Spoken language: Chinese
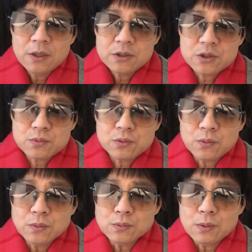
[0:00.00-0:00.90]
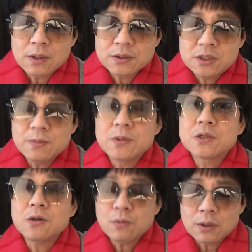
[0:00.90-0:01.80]
失去工作和基本
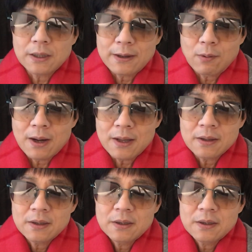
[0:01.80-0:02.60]
生活的来源，